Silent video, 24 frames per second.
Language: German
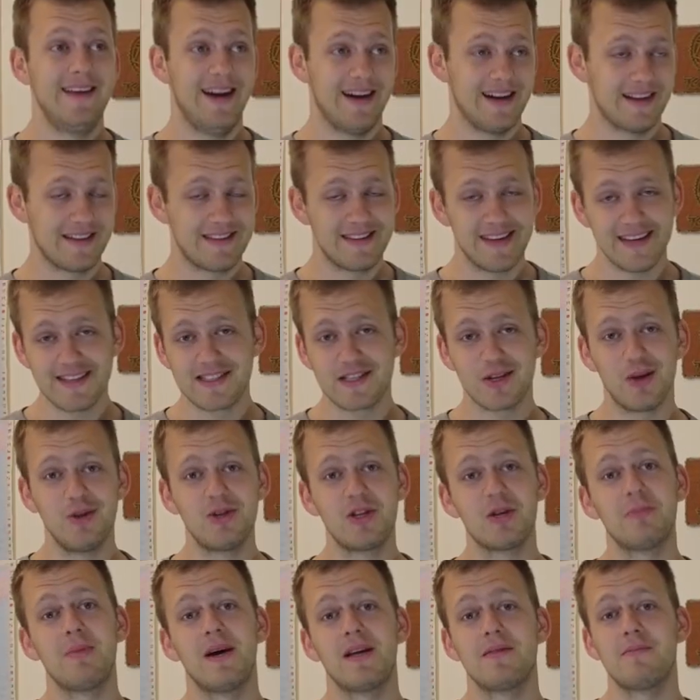Ja, das
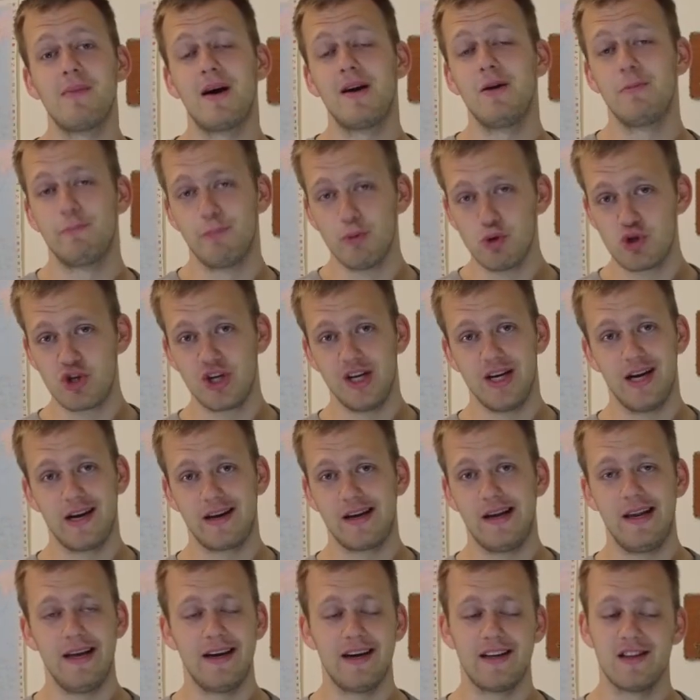sollte man mal Bucci
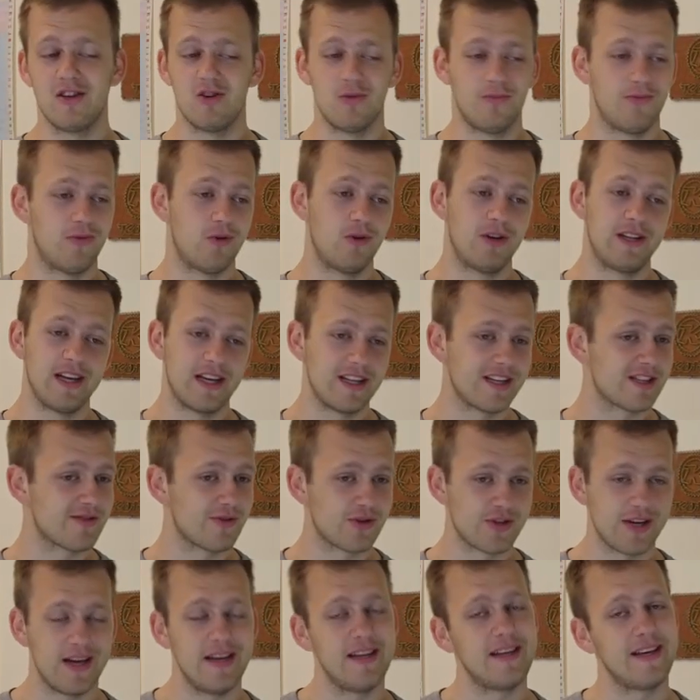erklären, obwohl der das
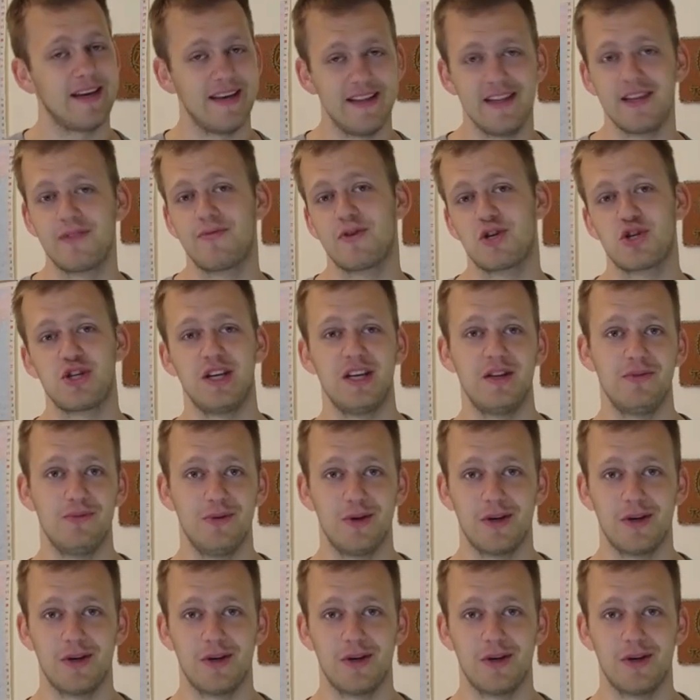wahrscheinlich eh nicht verstehen